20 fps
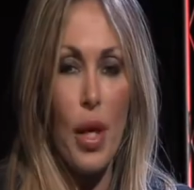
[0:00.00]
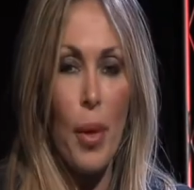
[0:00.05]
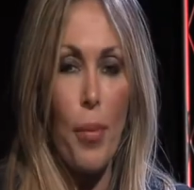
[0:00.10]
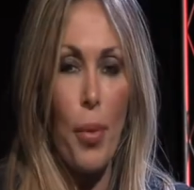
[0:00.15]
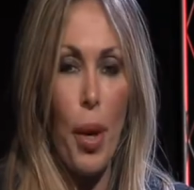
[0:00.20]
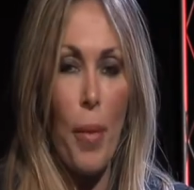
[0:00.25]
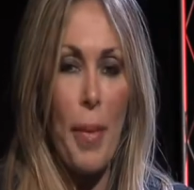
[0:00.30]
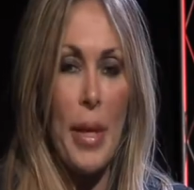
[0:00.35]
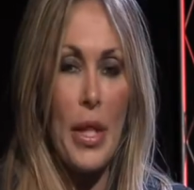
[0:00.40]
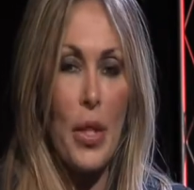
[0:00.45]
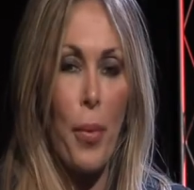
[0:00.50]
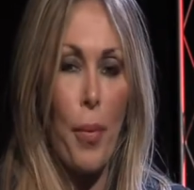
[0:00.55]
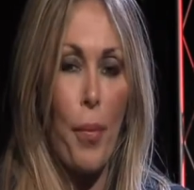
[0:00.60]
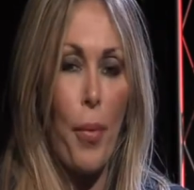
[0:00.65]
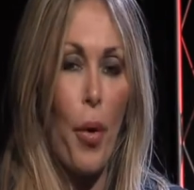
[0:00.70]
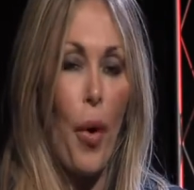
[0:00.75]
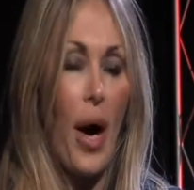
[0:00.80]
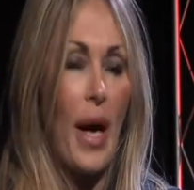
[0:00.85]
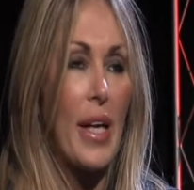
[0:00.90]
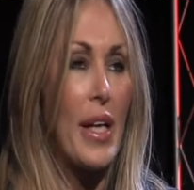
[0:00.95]
probabilmente un
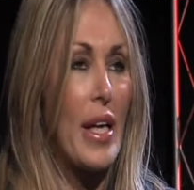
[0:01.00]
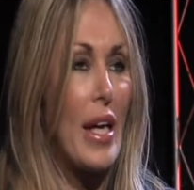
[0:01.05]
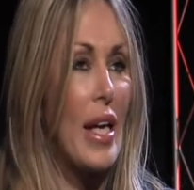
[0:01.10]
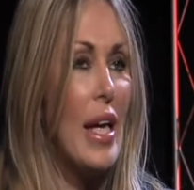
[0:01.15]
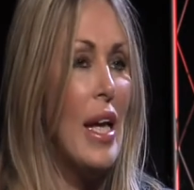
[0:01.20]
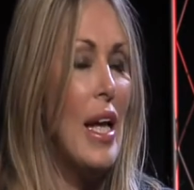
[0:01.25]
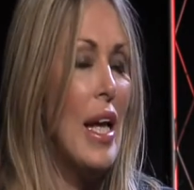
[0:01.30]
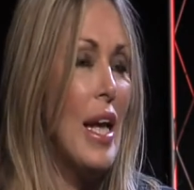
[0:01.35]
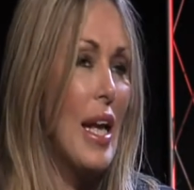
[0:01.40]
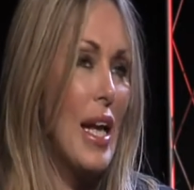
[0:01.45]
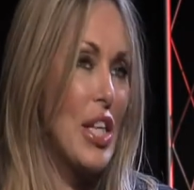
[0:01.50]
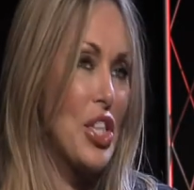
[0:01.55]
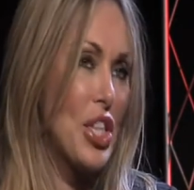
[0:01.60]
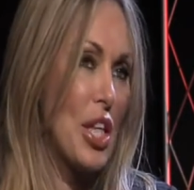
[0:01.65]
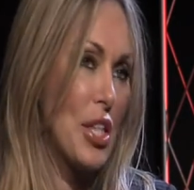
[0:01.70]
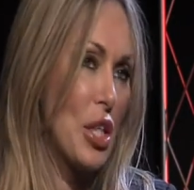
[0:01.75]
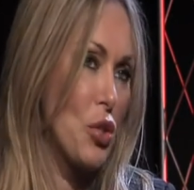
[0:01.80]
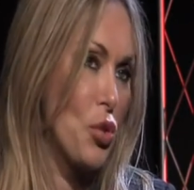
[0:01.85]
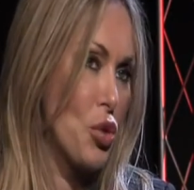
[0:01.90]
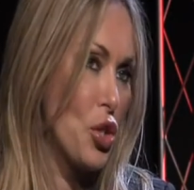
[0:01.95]
po' anche
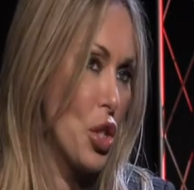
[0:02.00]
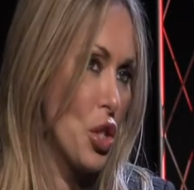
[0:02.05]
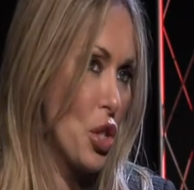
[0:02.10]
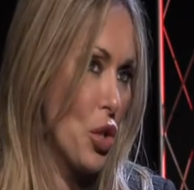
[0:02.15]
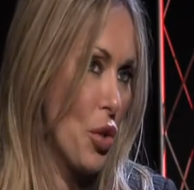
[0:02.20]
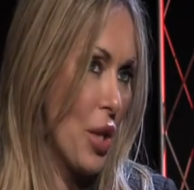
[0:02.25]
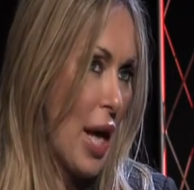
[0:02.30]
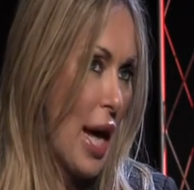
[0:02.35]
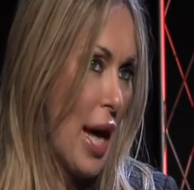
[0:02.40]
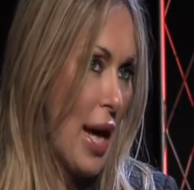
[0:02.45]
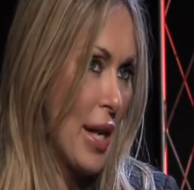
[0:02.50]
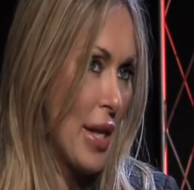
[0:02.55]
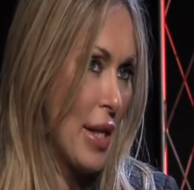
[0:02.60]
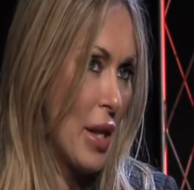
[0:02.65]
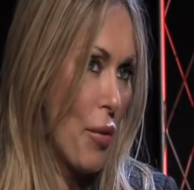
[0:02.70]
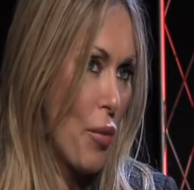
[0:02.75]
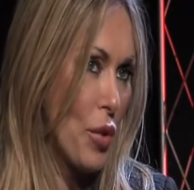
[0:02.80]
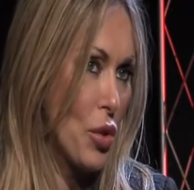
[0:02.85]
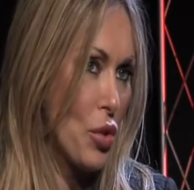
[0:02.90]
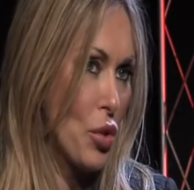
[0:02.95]
lasciate suggestionare
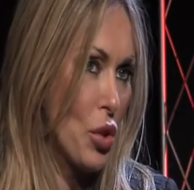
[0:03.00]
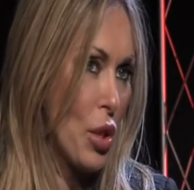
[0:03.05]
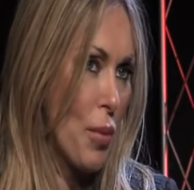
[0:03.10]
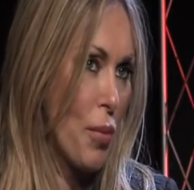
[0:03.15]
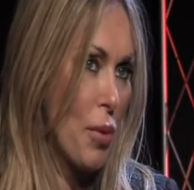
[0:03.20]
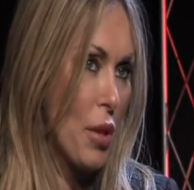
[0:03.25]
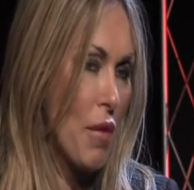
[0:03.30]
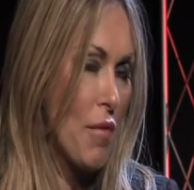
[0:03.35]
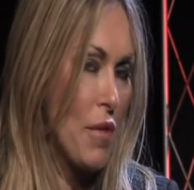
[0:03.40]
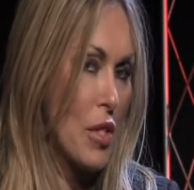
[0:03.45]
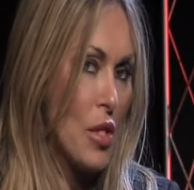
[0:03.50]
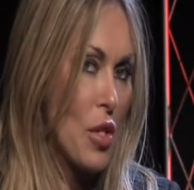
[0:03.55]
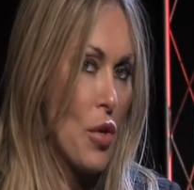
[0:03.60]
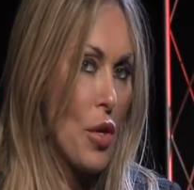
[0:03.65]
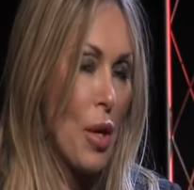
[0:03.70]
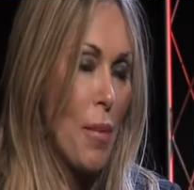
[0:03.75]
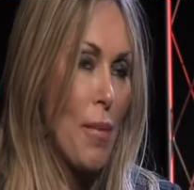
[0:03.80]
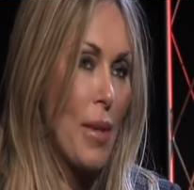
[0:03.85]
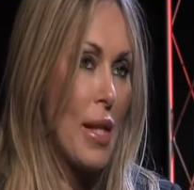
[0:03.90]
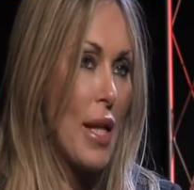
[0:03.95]
da questo tipo di
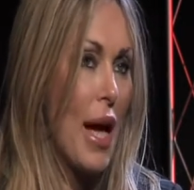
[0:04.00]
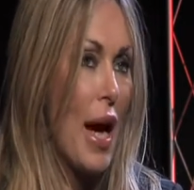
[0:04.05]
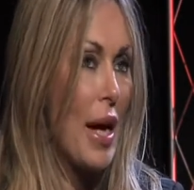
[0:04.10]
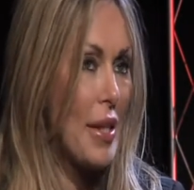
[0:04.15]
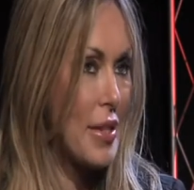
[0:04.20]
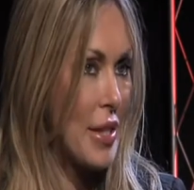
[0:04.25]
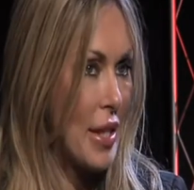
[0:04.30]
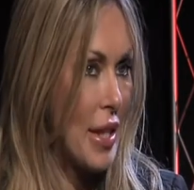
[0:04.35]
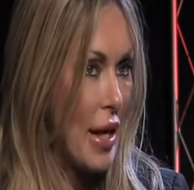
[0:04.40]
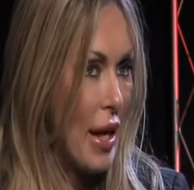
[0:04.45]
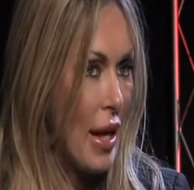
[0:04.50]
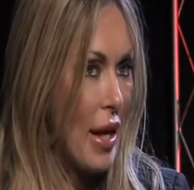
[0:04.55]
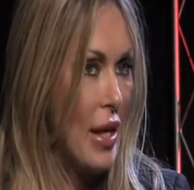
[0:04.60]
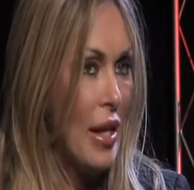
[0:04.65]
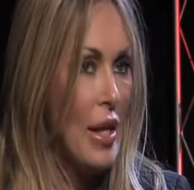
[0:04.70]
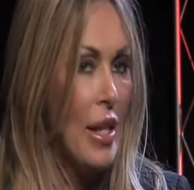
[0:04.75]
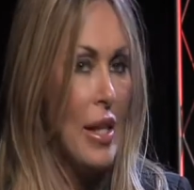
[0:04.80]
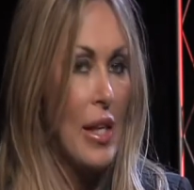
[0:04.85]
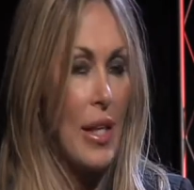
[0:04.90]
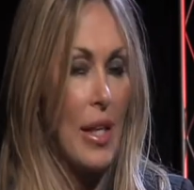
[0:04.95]
visione mediatica
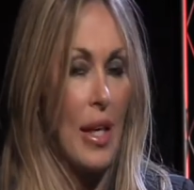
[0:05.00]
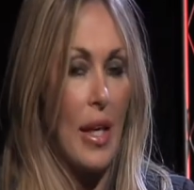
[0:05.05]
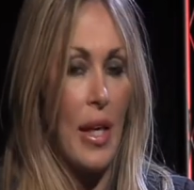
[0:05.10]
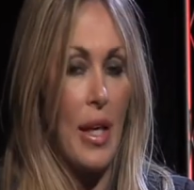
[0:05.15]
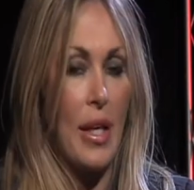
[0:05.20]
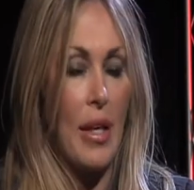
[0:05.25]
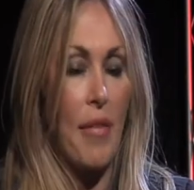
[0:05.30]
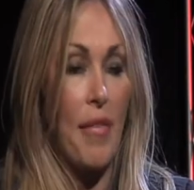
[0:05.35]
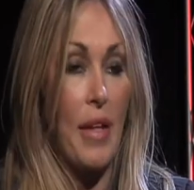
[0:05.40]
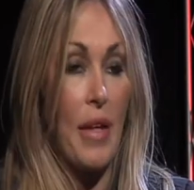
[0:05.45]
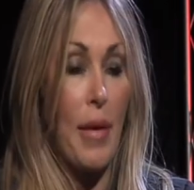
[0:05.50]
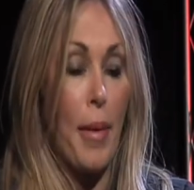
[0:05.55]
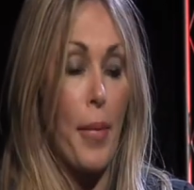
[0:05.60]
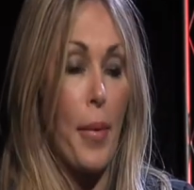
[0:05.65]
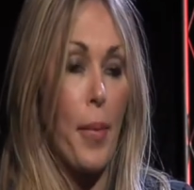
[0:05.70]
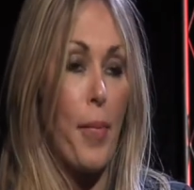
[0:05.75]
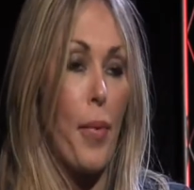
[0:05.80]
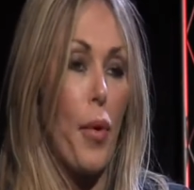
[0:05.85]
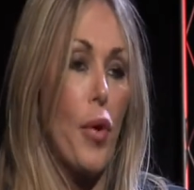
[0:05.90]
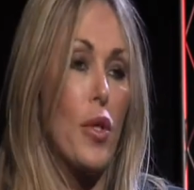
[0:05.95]
che, che veniva
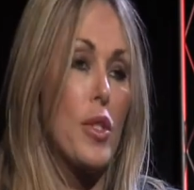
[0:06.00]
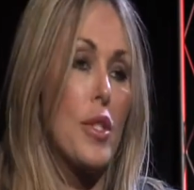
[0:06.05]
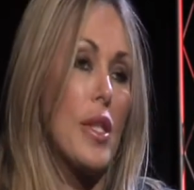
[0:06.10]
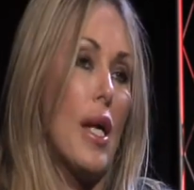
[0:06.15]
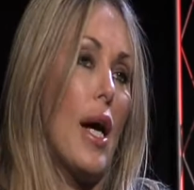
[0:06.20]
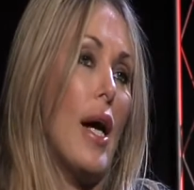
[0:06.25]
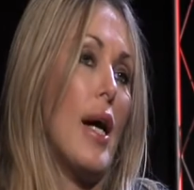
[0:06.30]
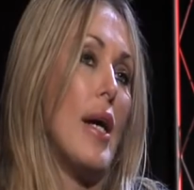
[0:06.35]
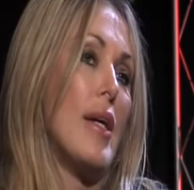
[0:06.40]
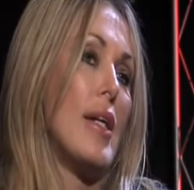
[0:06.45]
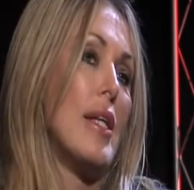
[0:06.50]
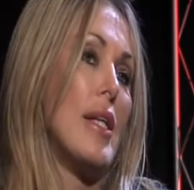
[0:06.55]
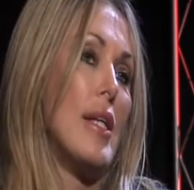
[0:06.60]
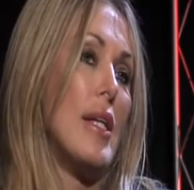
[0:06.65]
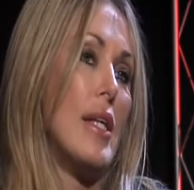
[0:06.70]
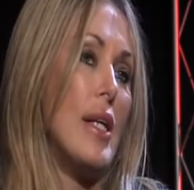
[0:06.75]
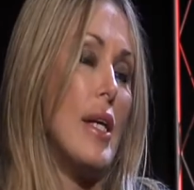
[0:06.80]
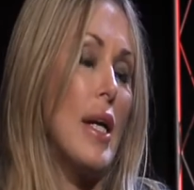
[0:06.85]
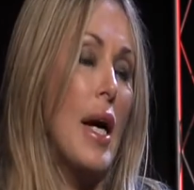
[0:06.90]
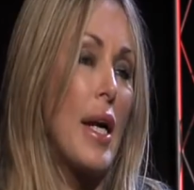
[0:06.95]
proposta,
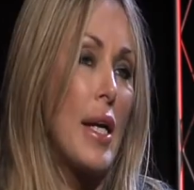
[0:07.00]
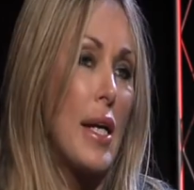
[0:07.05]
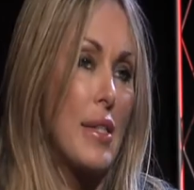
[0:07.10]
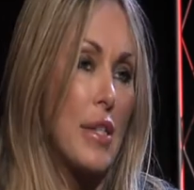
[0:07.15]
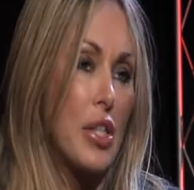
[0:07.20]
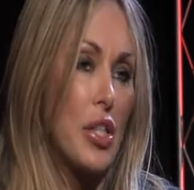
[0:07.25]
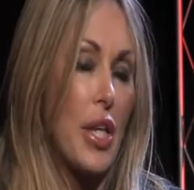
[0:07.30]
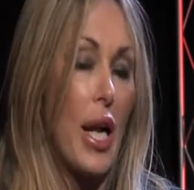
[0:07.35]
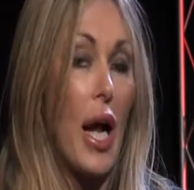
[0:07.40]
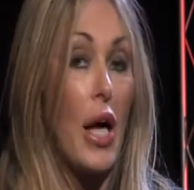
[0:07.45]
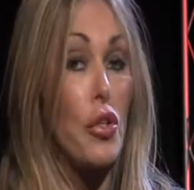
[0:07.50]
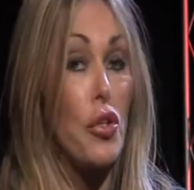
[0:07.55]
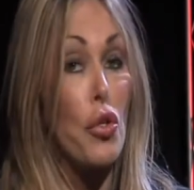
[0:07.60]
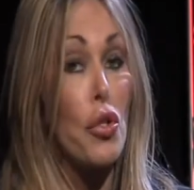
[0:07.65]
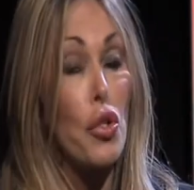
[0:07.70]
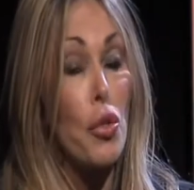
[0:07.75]
eh, anche esagerando.